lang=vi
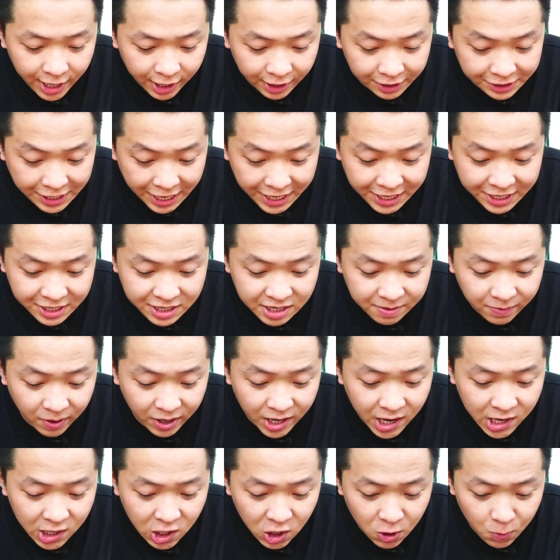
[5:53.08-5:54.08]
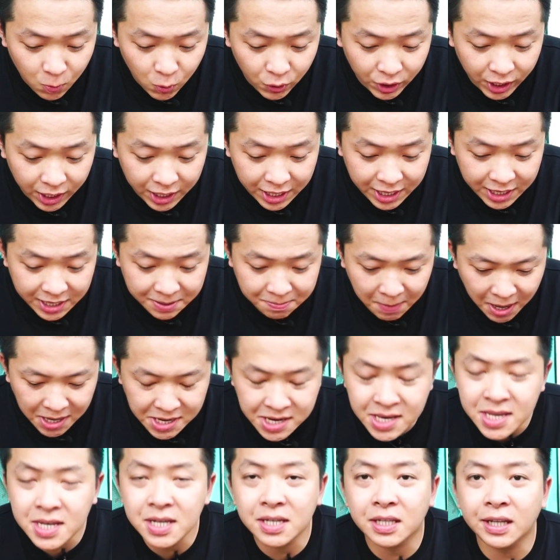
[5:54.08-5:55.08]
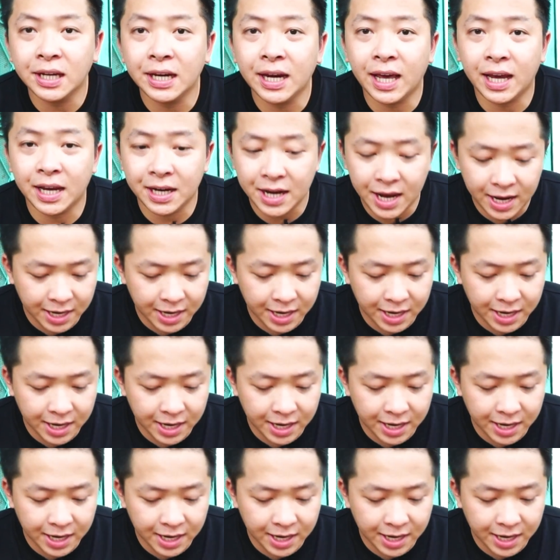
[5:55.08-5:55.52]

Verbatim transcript: ở đây thì bà đã có một cái đĩa bánh như thế này